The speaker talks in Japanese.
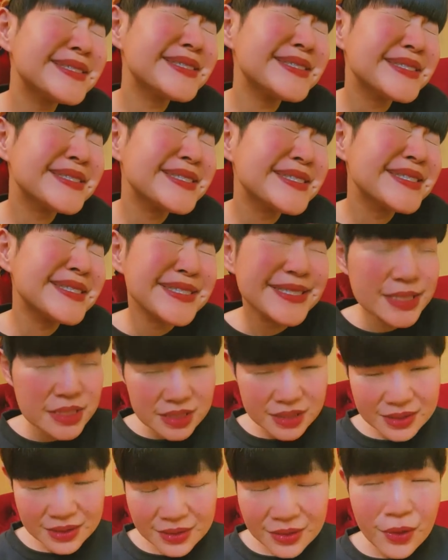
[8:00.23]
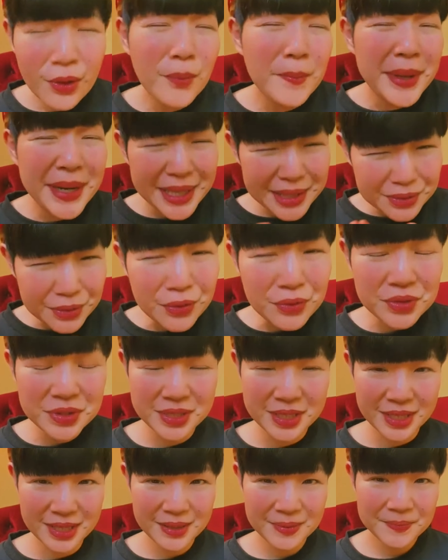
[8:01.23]
おめでとうってや
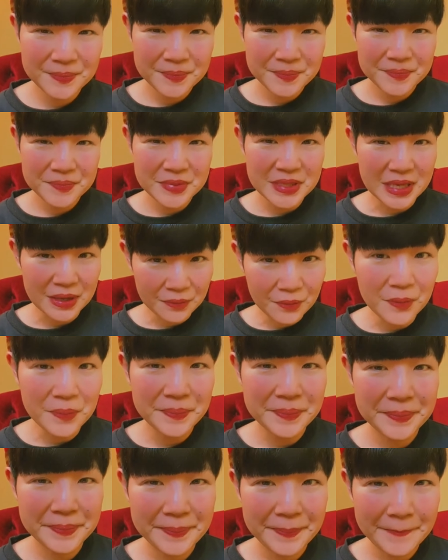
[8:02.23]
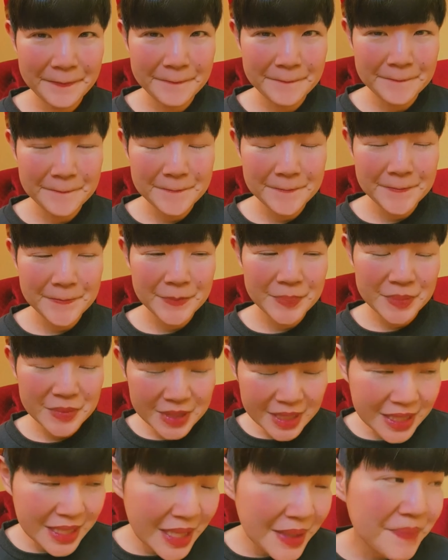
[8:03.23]
ろう。でね、
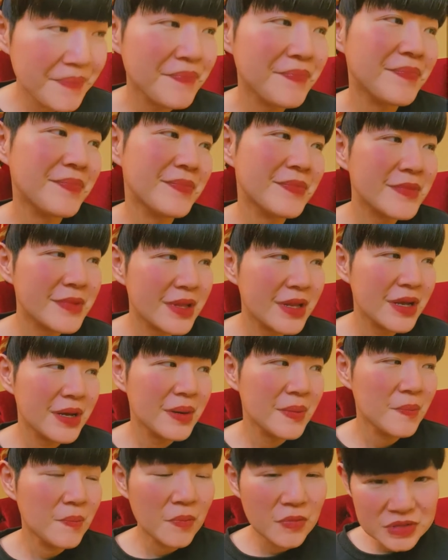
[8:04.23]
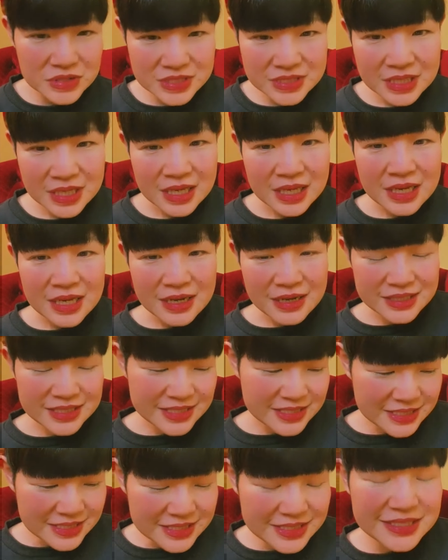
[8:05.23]
もし、私知ってんのよ。私で
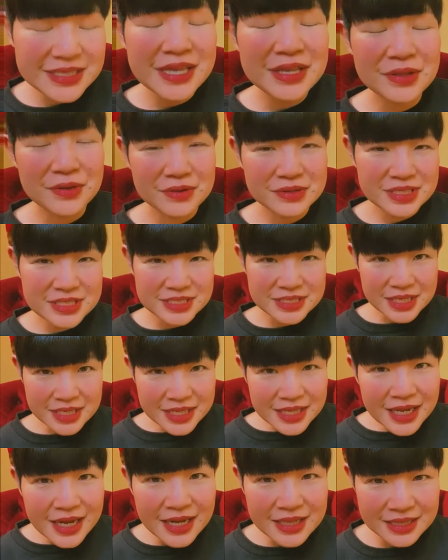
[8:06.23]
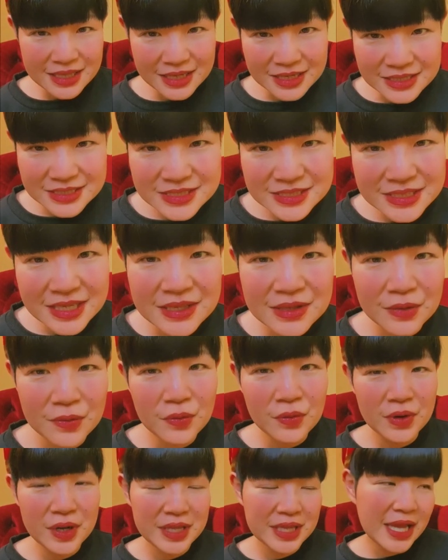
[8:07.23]
きなかったから知ってんのよ。これ何年か前
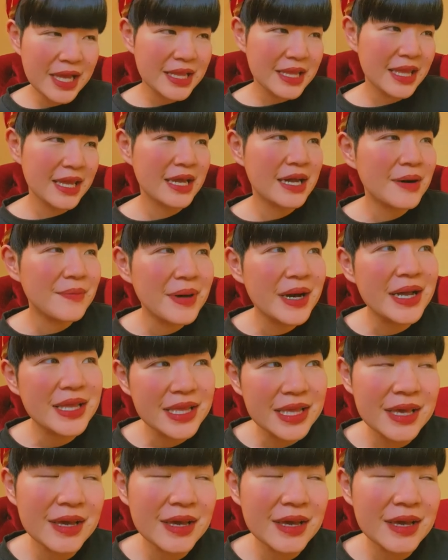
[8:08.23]
に私が、